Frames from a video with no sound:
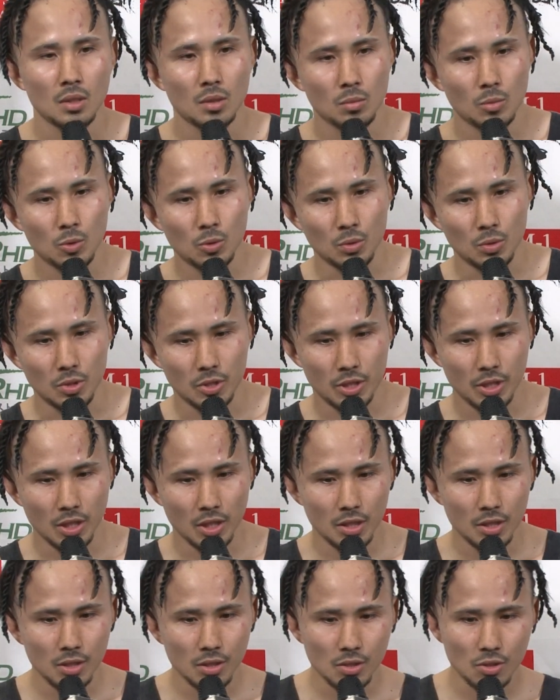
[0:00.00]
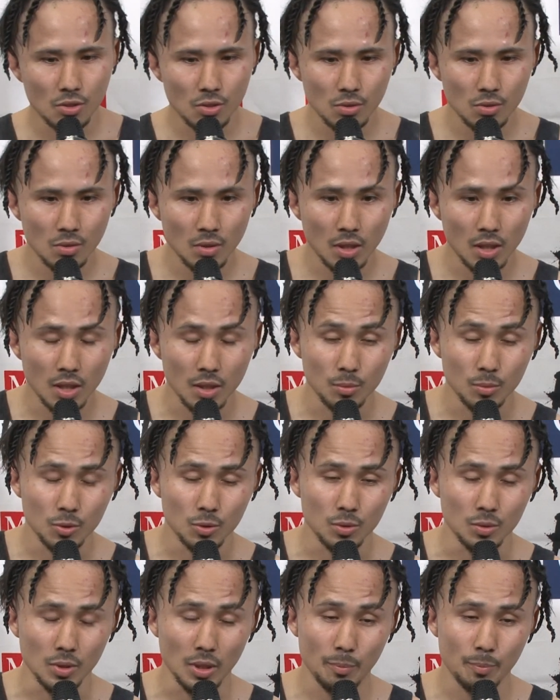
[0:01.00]
もう試合中は
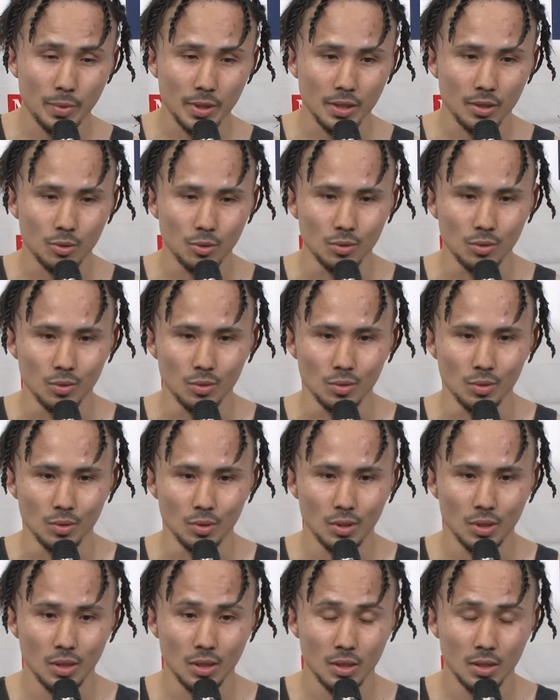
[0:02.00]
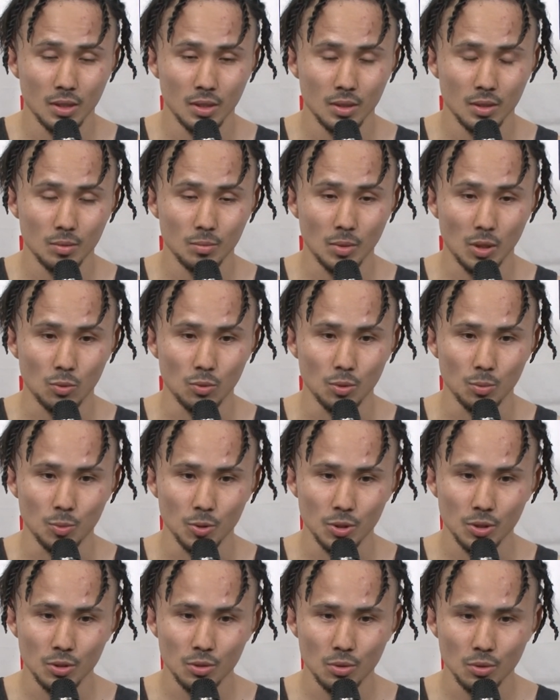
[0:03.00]
もうやっぱりこう,、まあ、こう
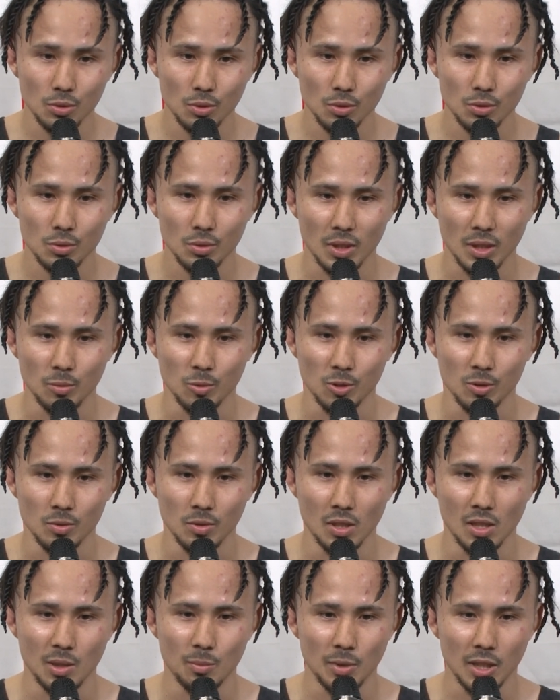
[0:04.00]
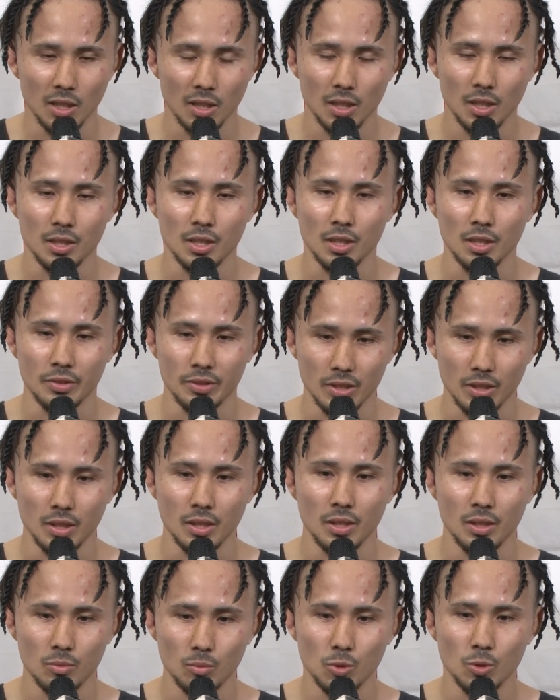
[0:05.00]
ポイント取るとか僕はあんま考えてなく
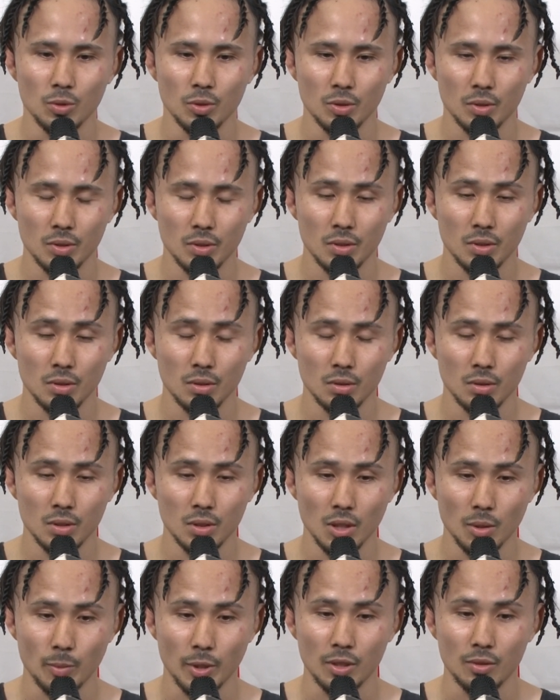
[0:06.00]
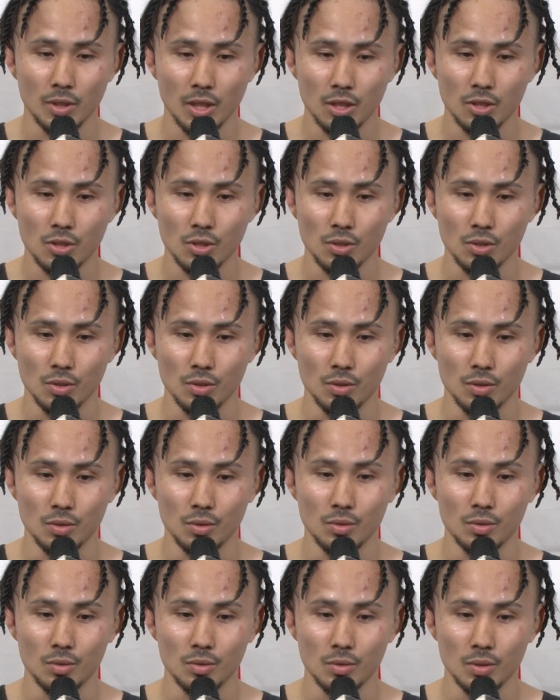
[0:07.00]
てもうやっぱ
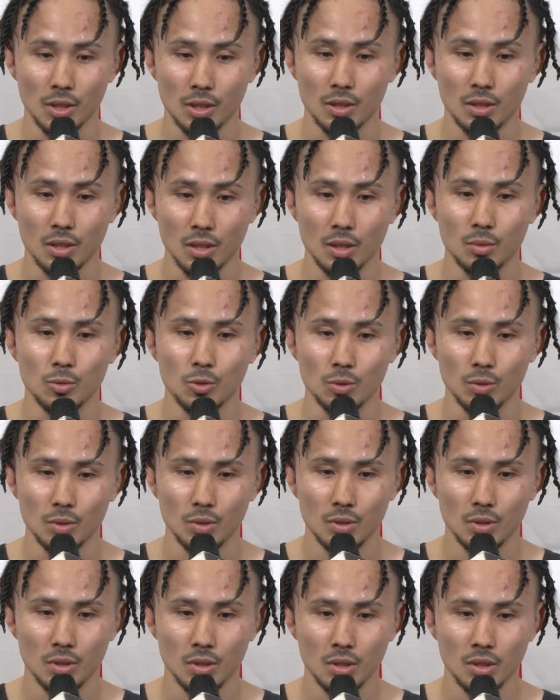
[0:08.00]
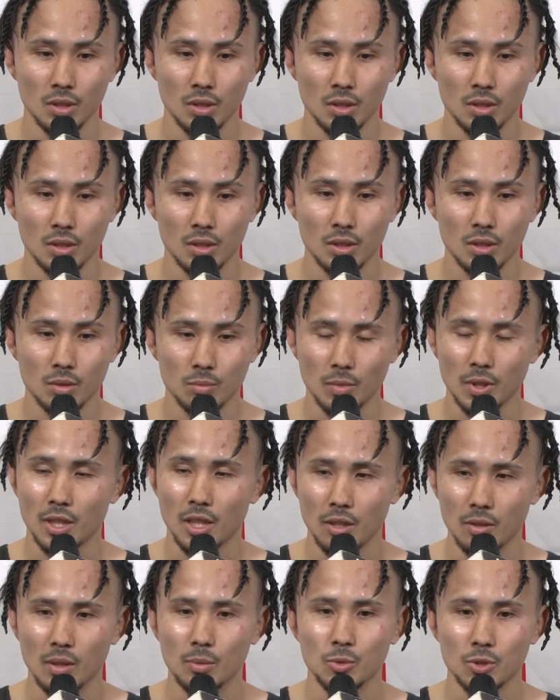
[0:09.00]
クラッシュだったらもうまあ、
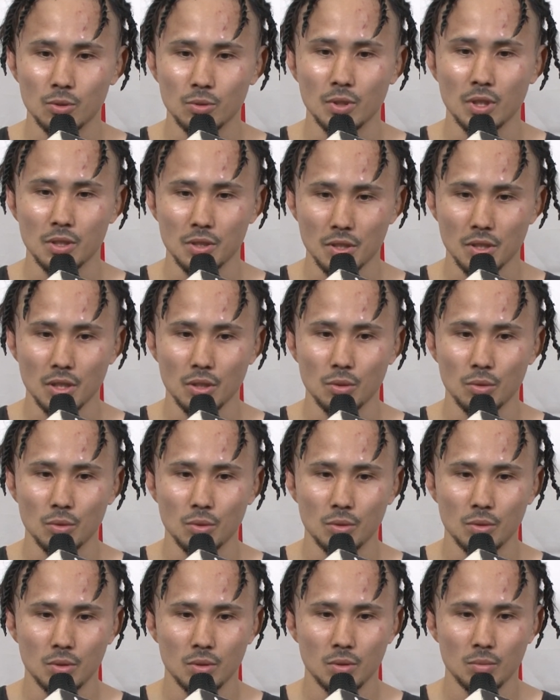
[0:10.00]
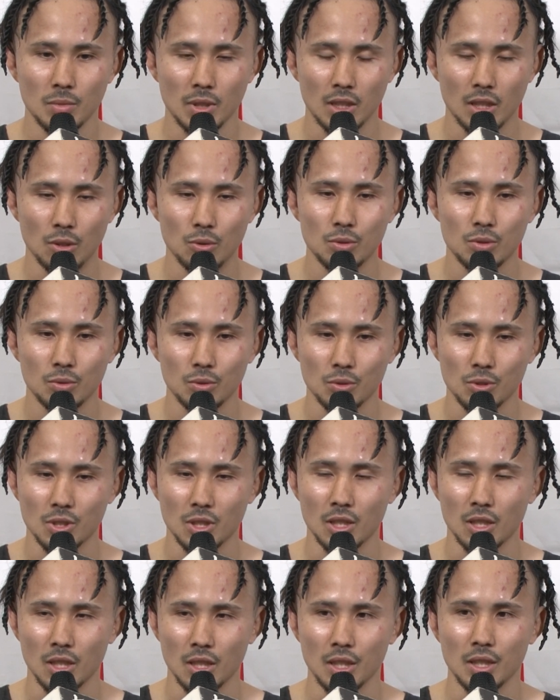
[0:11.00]
K1 もそうなんですけど、まあ、倒すこと
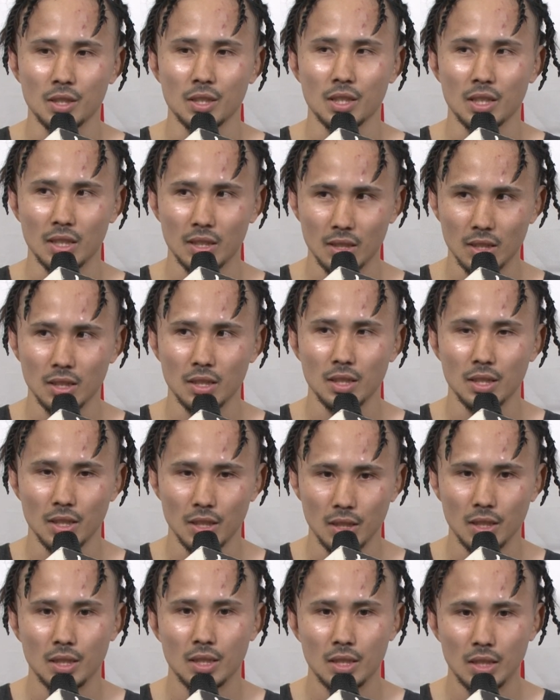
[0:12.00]
しか考えてなかったんで、